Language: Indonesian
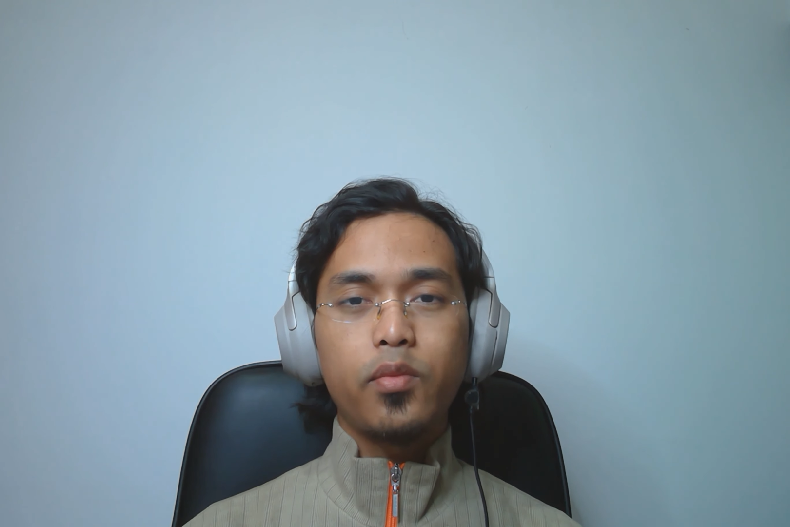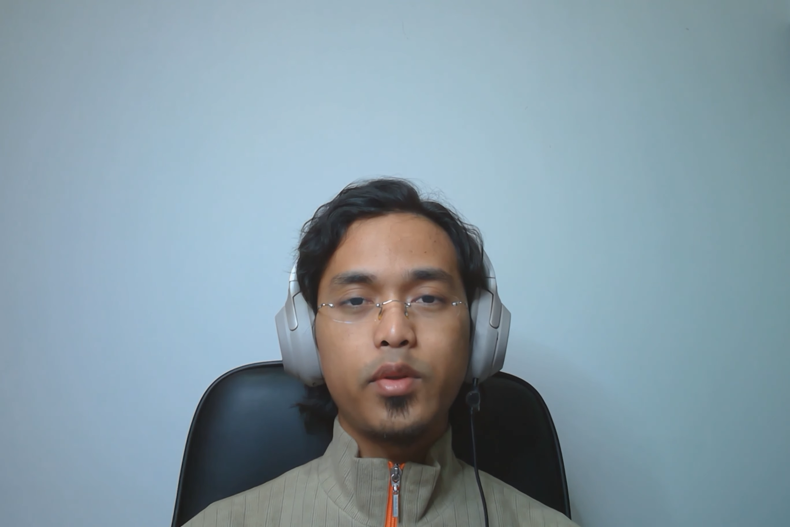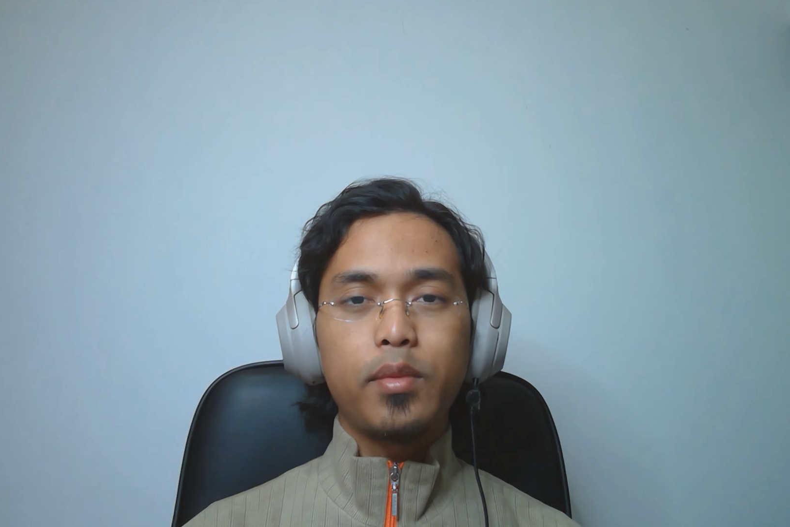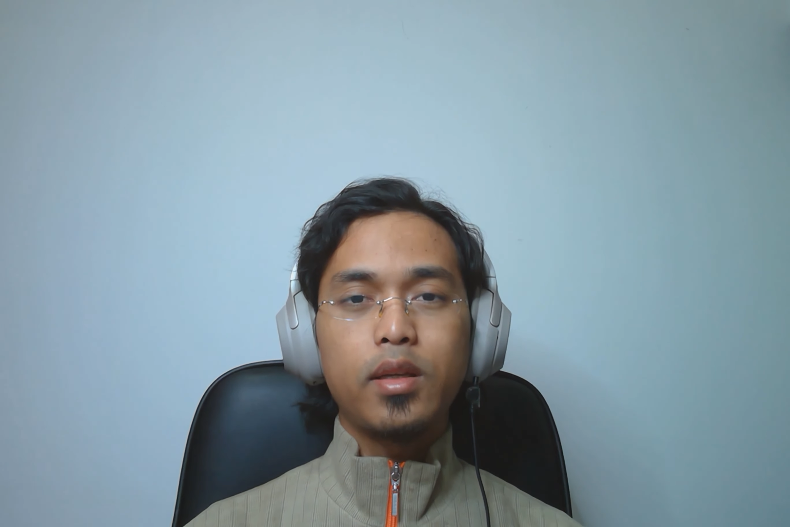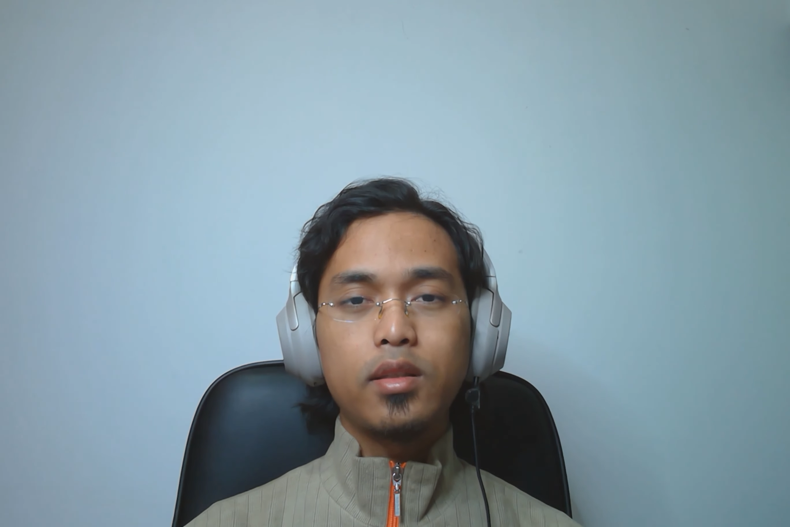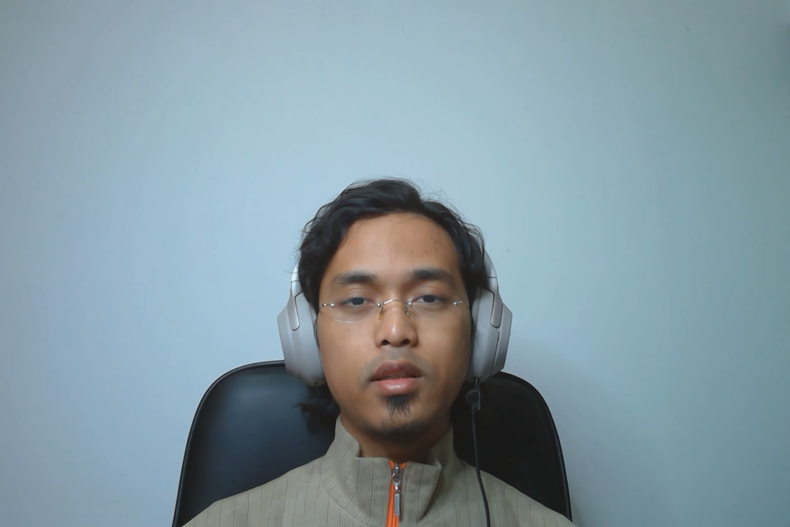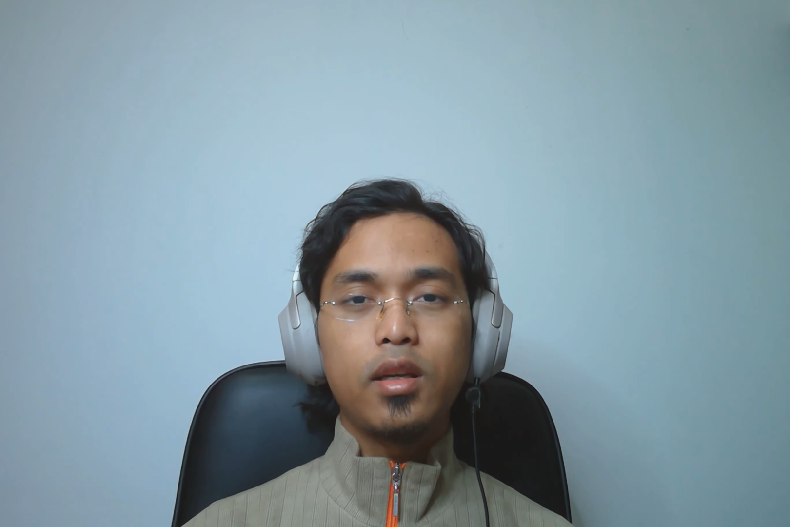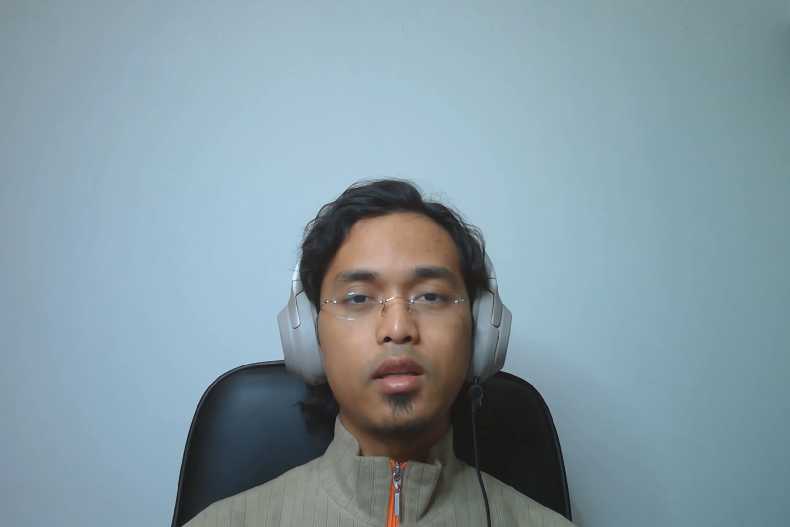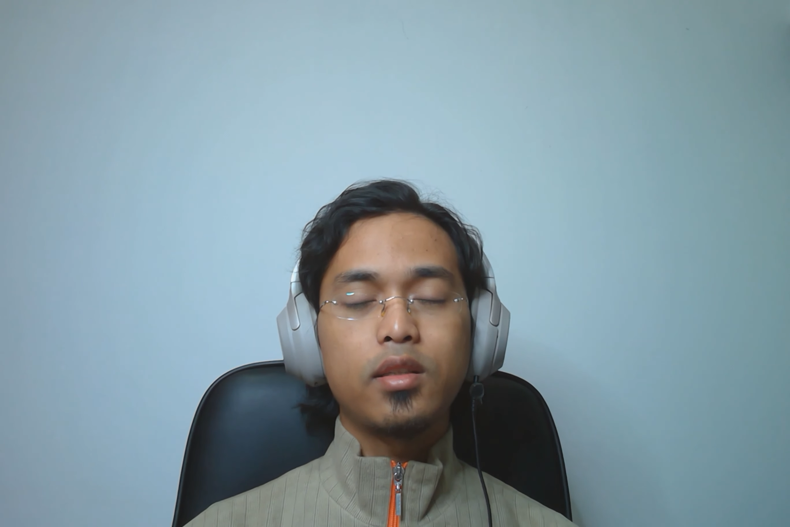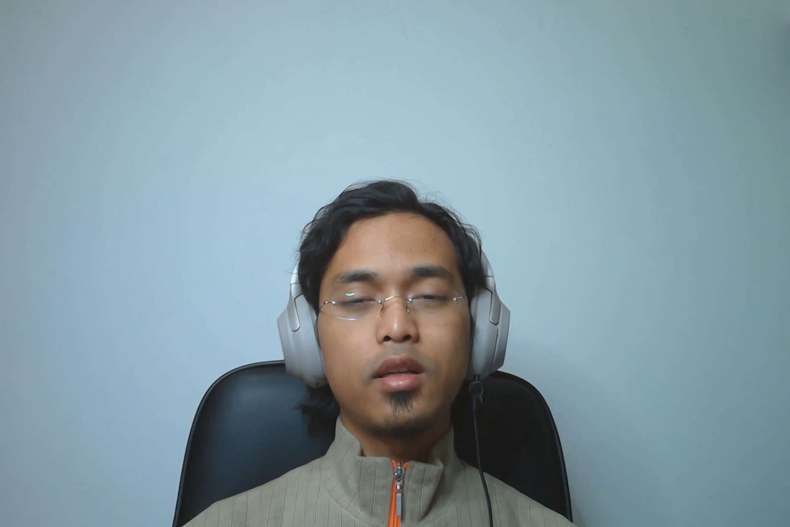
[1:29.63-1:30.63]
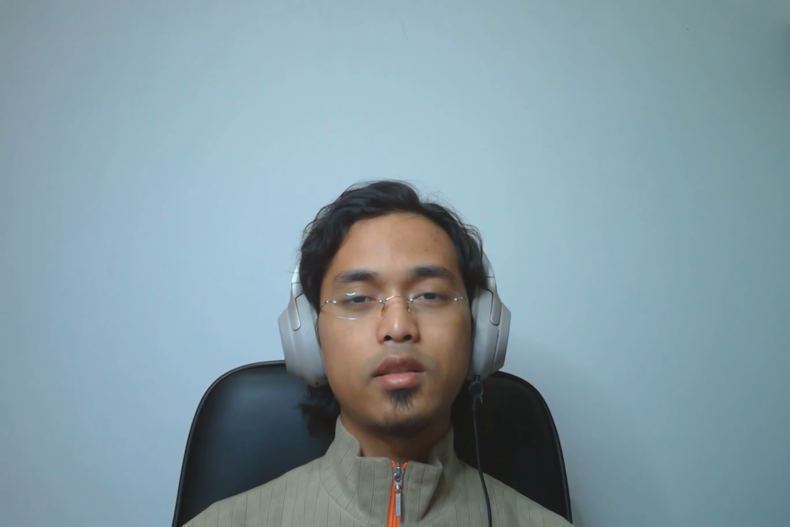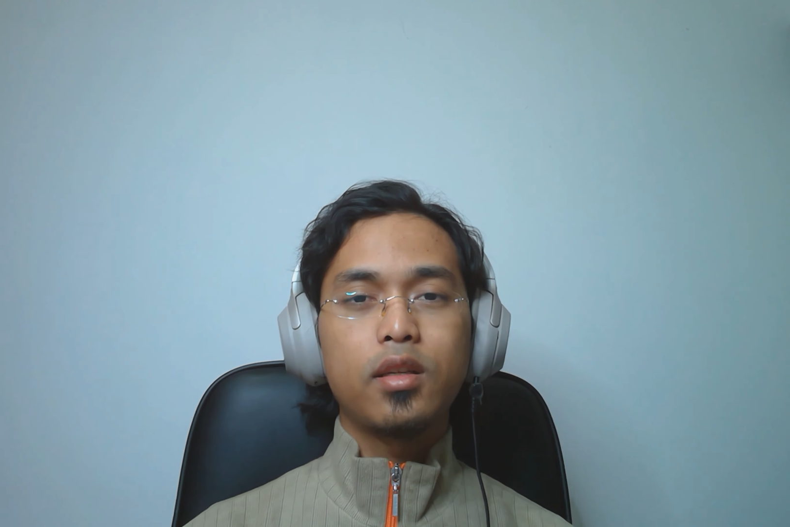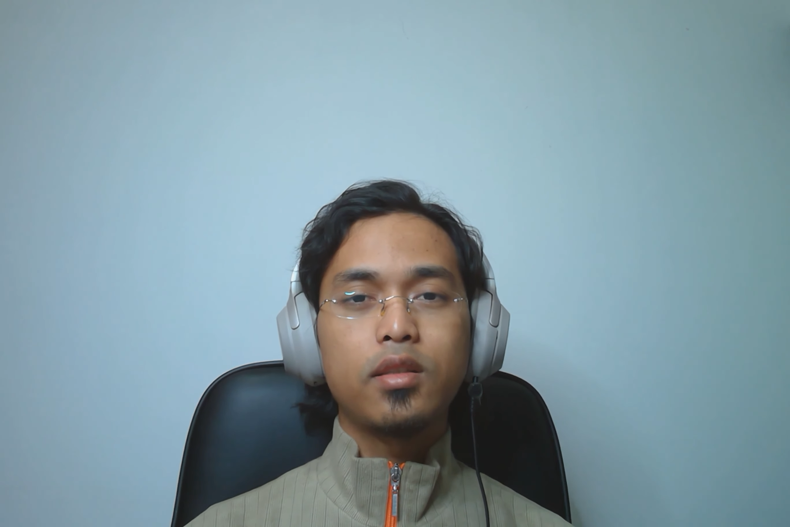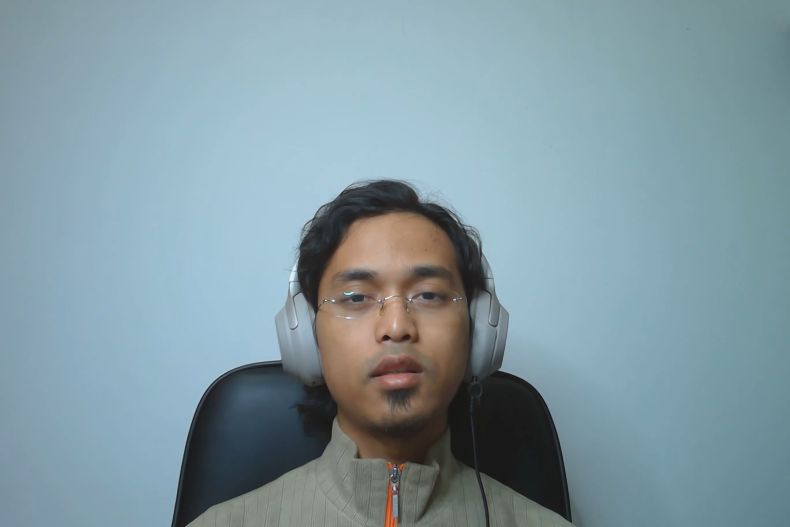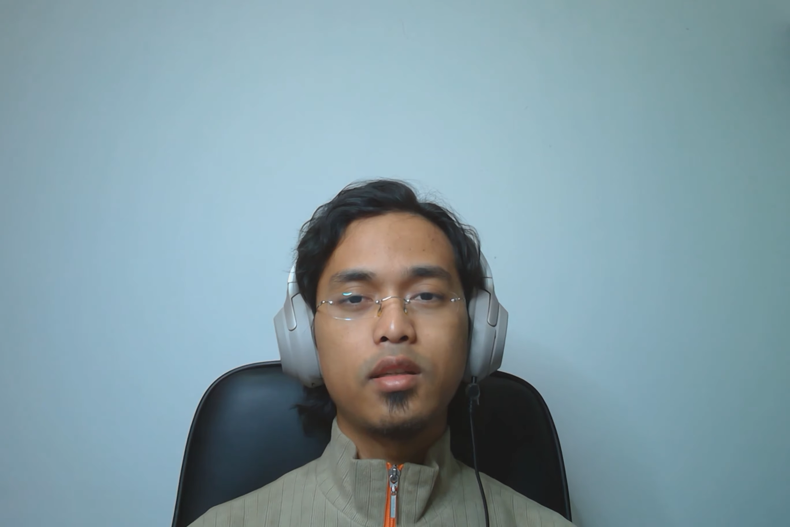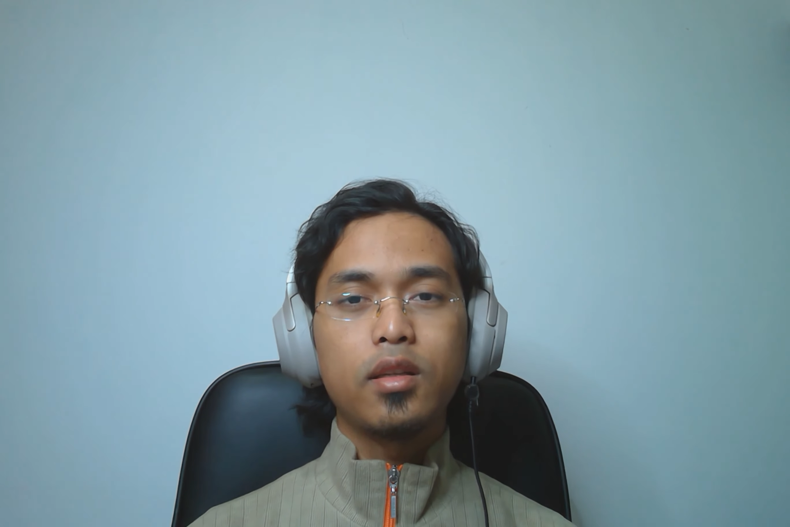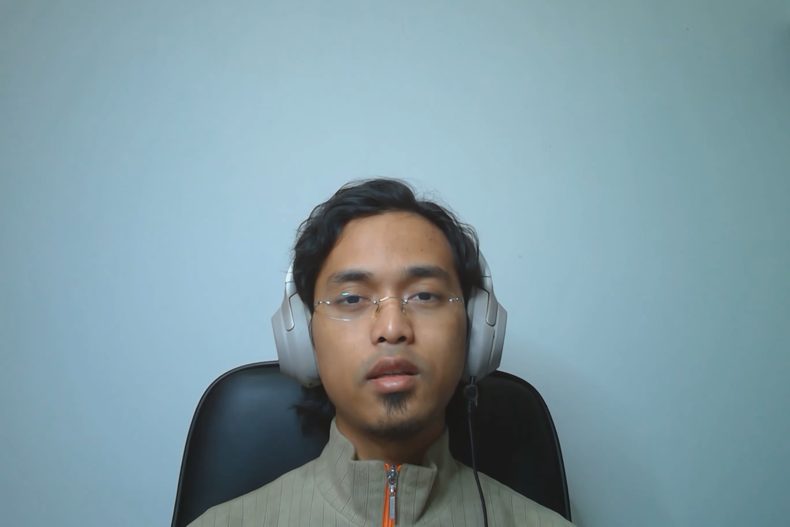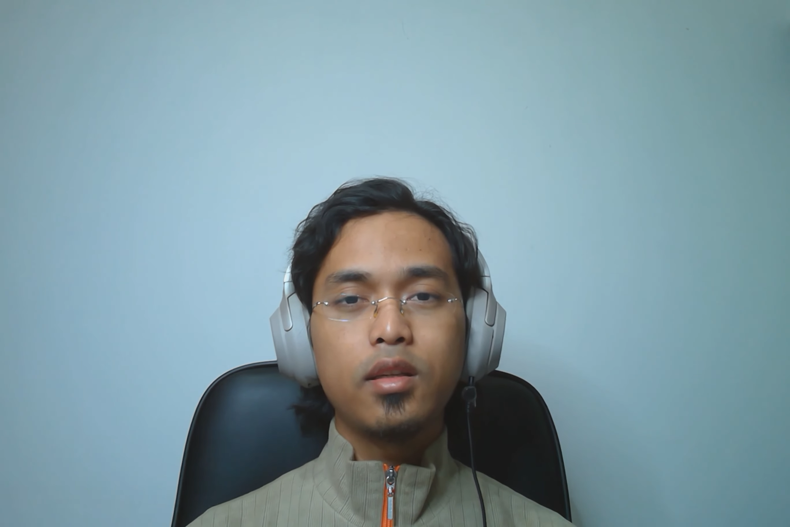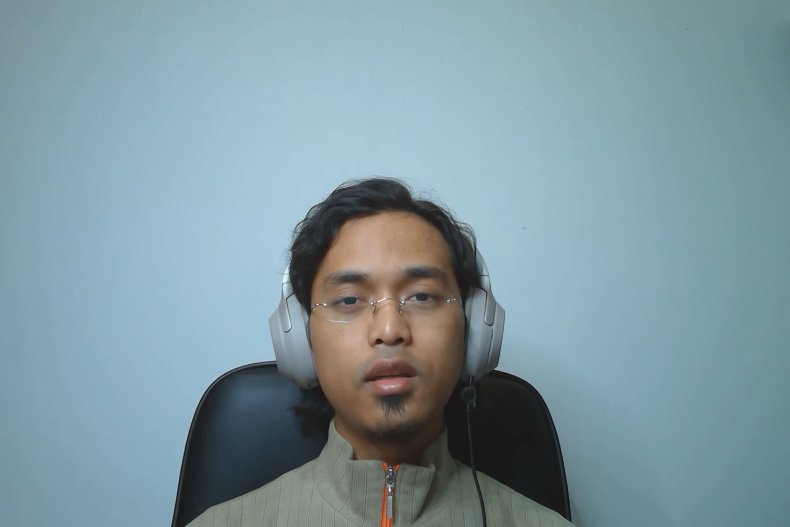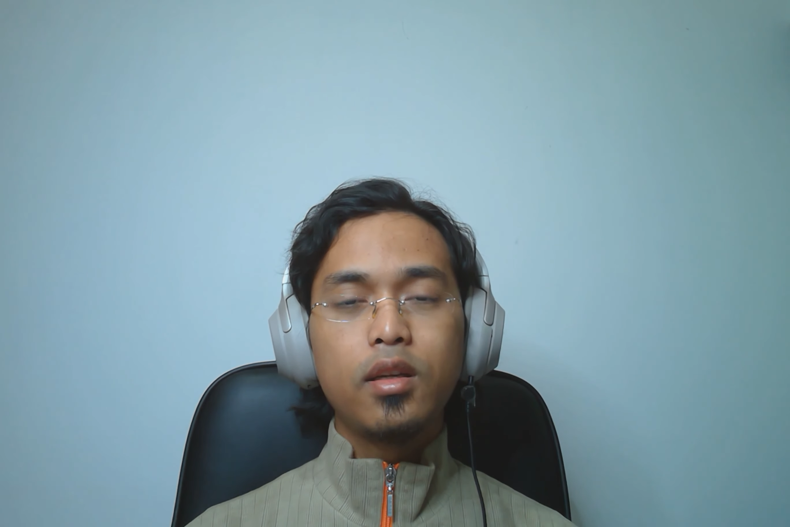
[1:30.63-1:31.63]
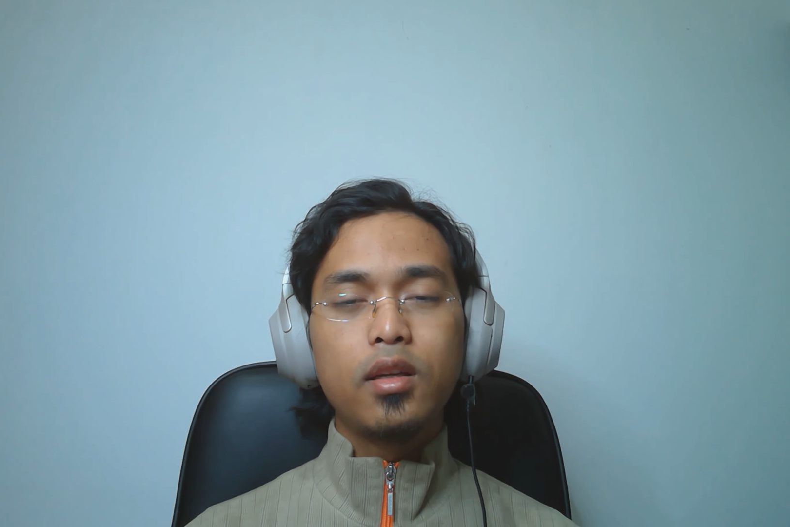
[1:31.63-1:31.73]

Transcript: optimasi dengan cara saya sendiri